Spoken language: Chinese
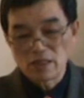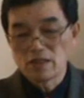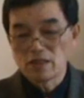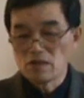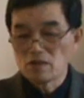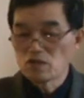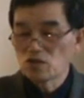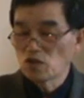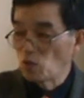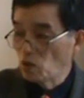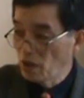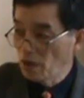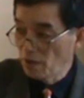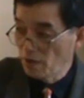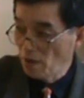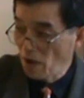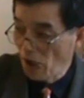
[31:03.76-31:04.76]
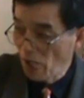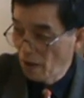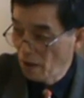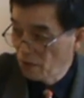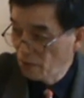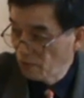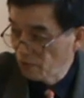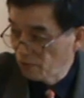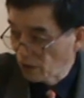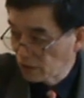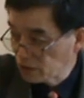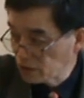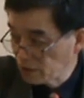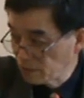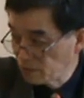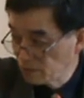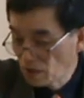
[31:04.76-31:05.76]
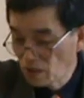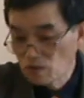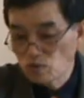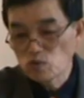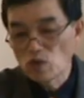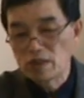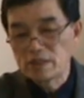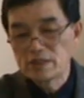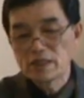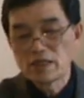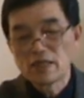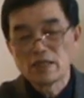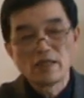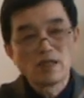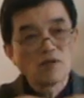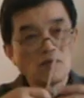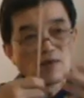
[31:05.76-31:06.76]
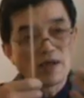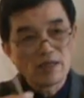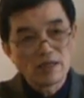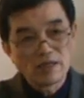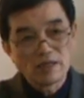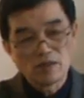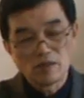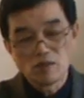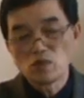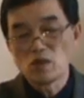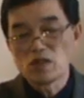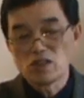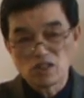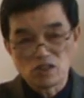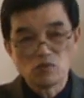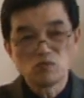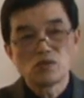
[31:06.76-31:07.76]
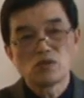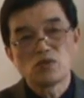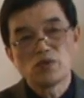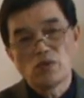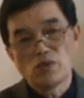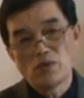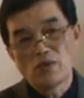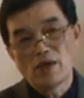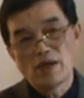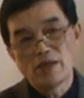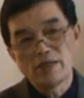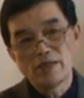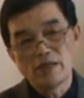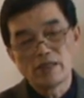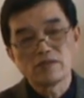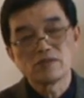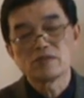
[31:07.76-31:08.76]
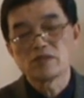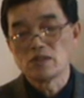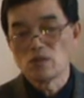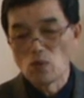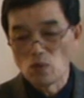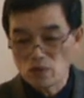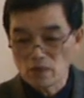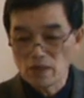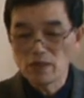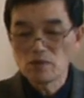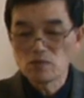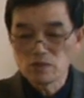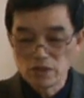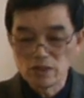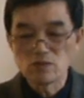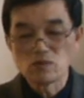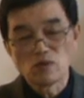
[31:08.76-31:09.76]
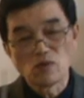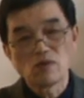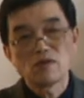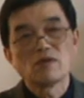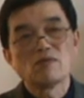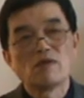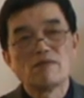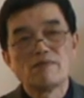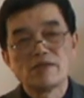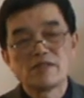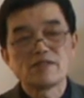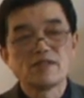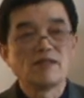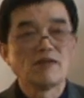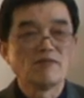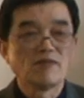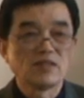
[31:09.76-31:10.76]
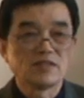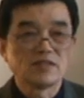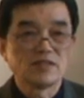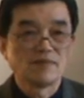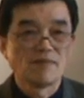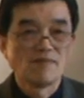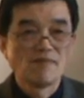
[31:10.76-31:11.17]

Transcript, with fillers: 个狩猎方式。转向了另外一个对植物的驯化，也就是农耕进入农耕文明生产方式。